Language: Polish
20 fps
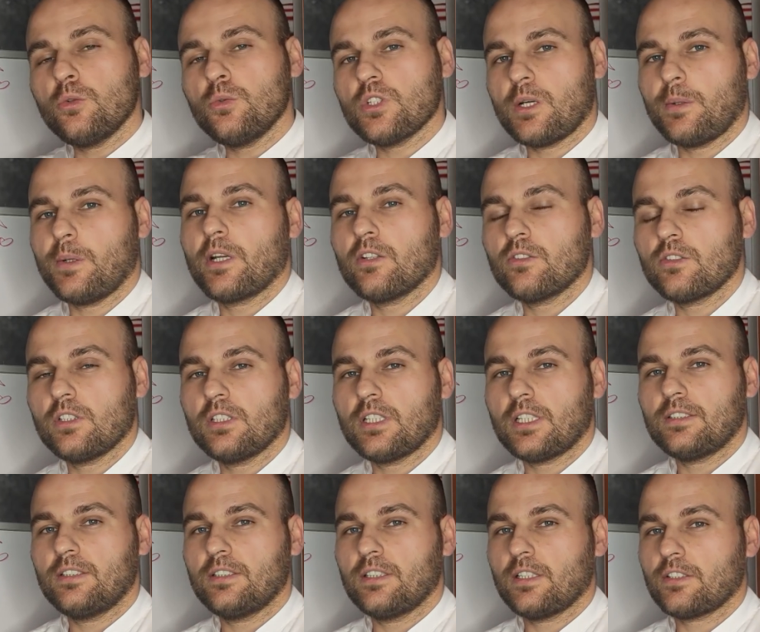działających na
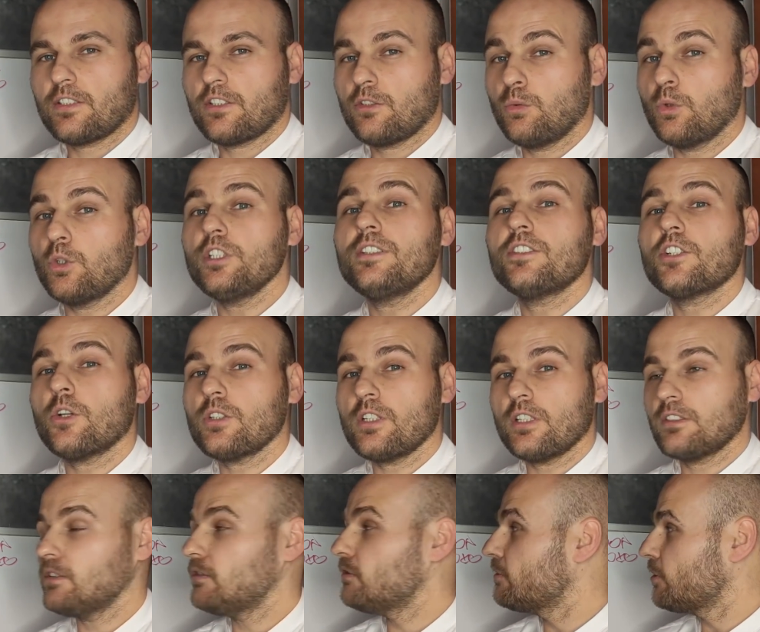tylne skrzydło liczone
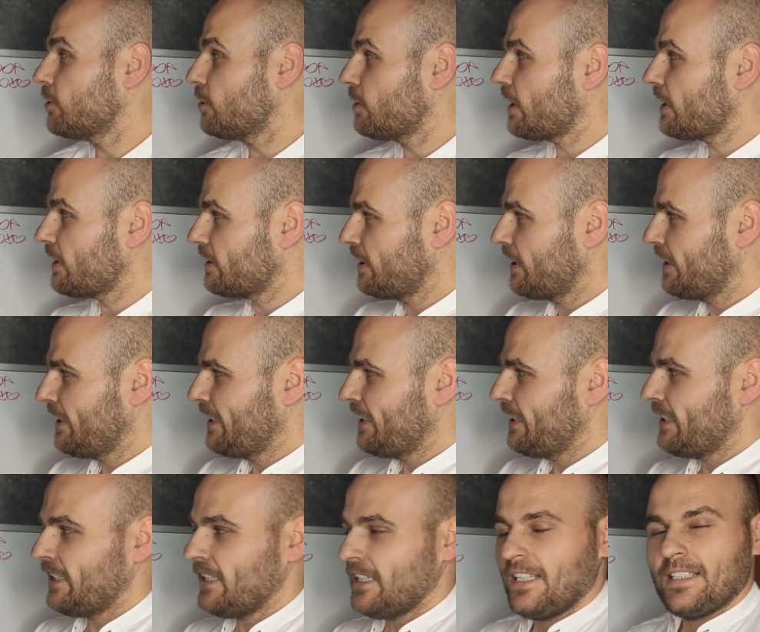są w tonach,
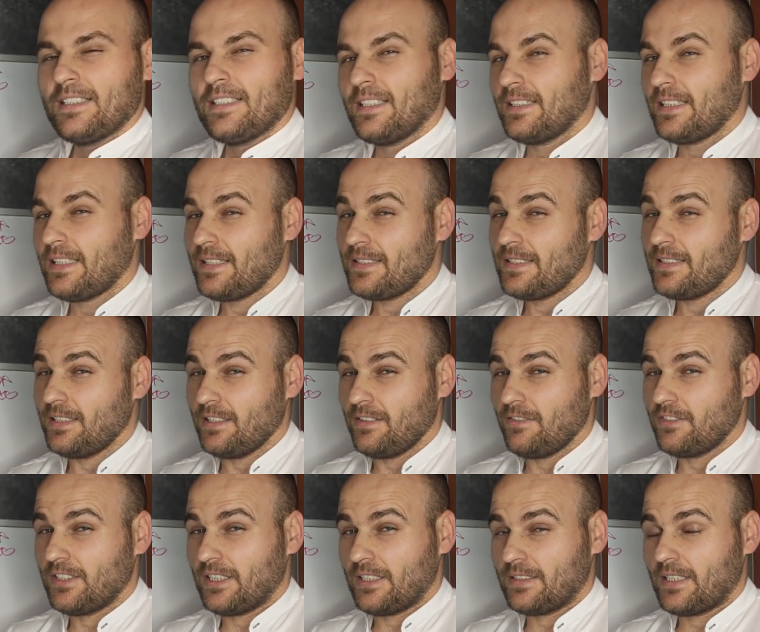te testy
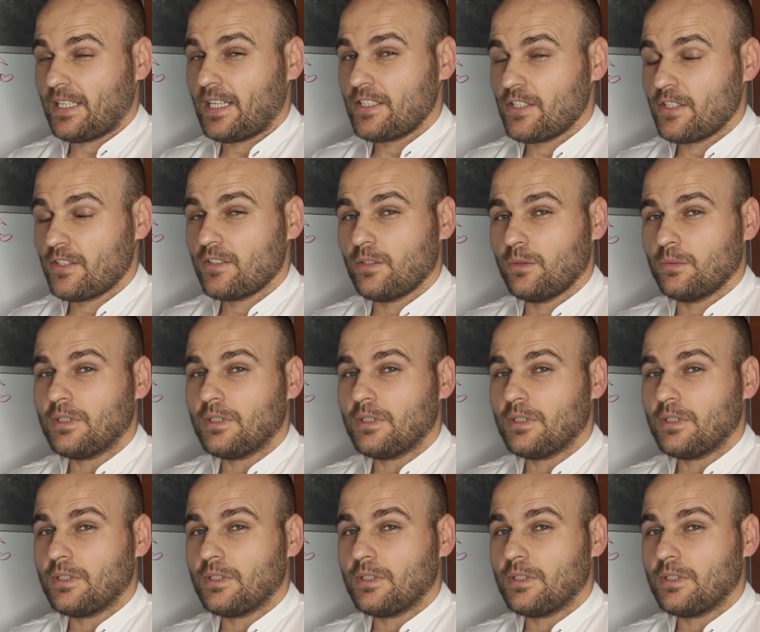w zasadzie są